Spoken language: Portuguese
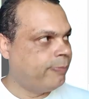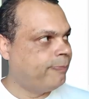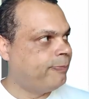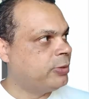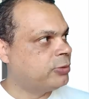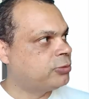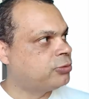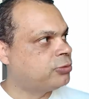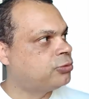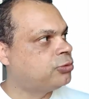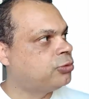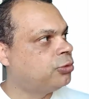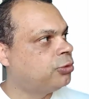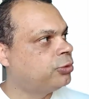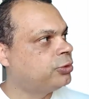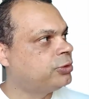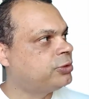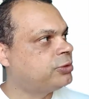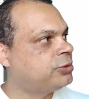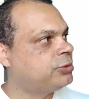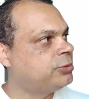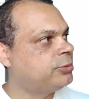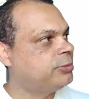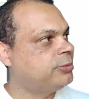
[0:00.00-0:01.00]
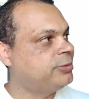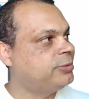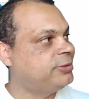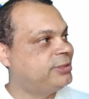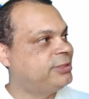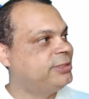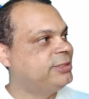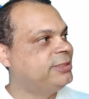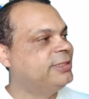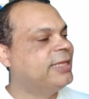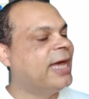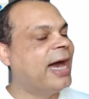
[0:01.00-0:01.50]
pessoas
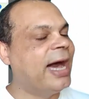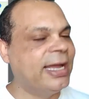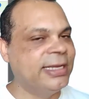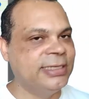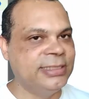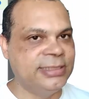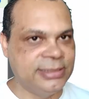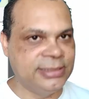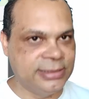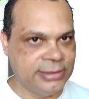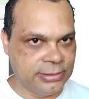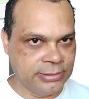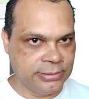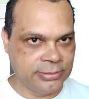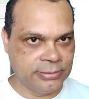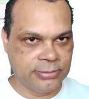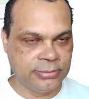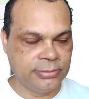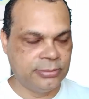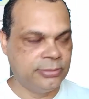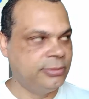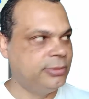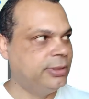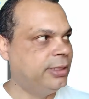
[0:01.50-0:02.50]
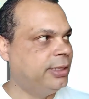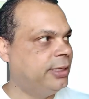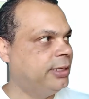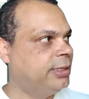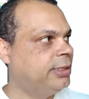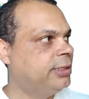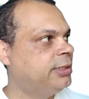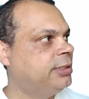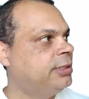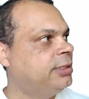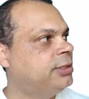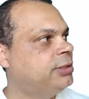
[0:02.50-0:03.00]
de idade, né,
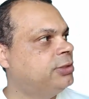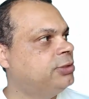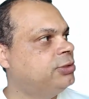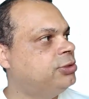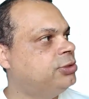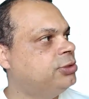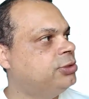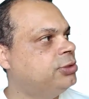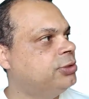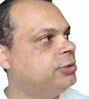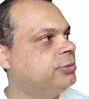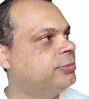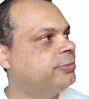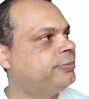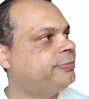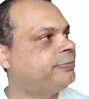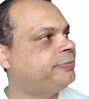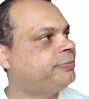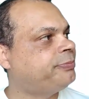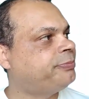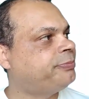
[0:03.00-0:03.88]
de